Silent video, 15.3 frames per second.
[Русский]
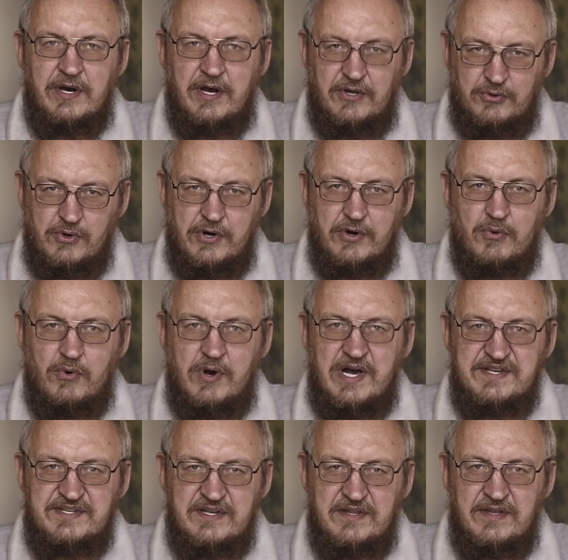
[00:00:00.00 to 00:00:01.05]
который
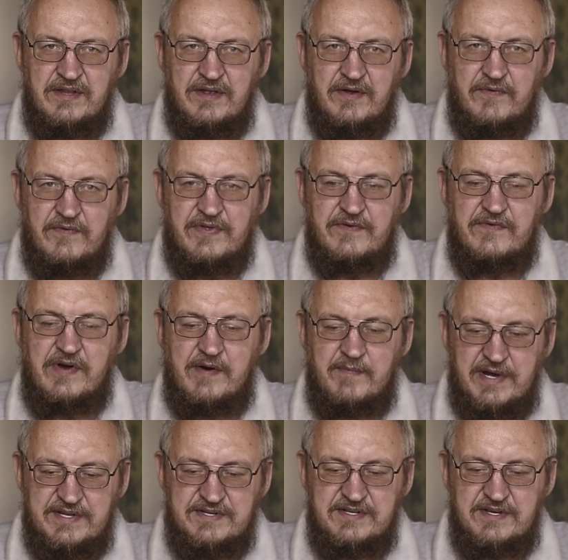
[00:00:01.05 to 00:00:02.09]
указан в
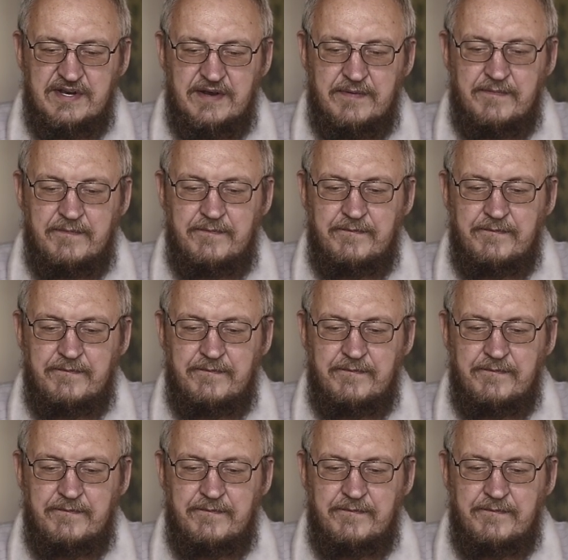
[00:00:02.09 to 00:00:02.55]
информации